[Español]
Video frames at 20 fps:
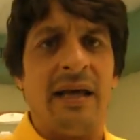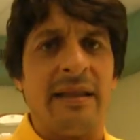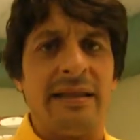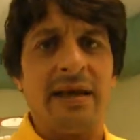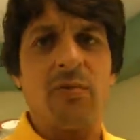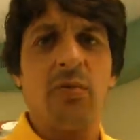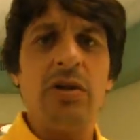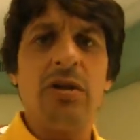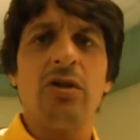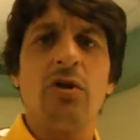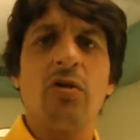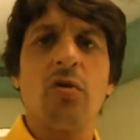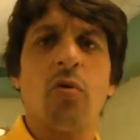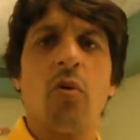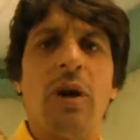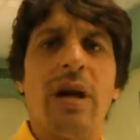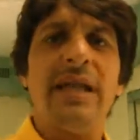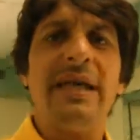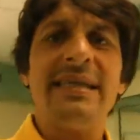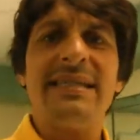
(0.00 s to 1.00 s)
Te cuento
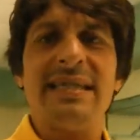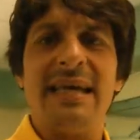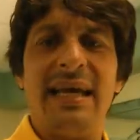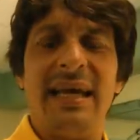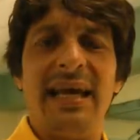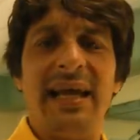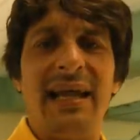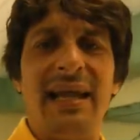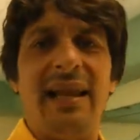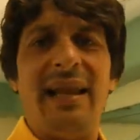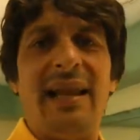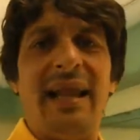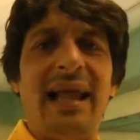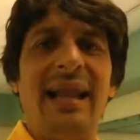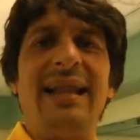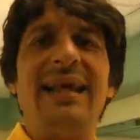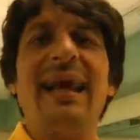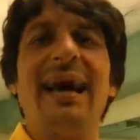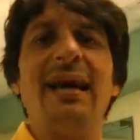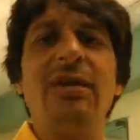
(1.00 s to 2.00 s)
cuál es el,
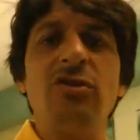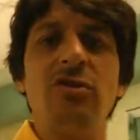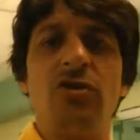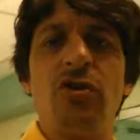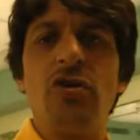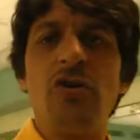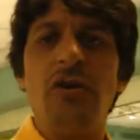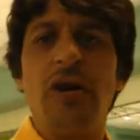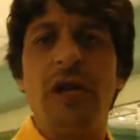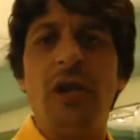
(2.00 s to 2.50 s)
el gancho,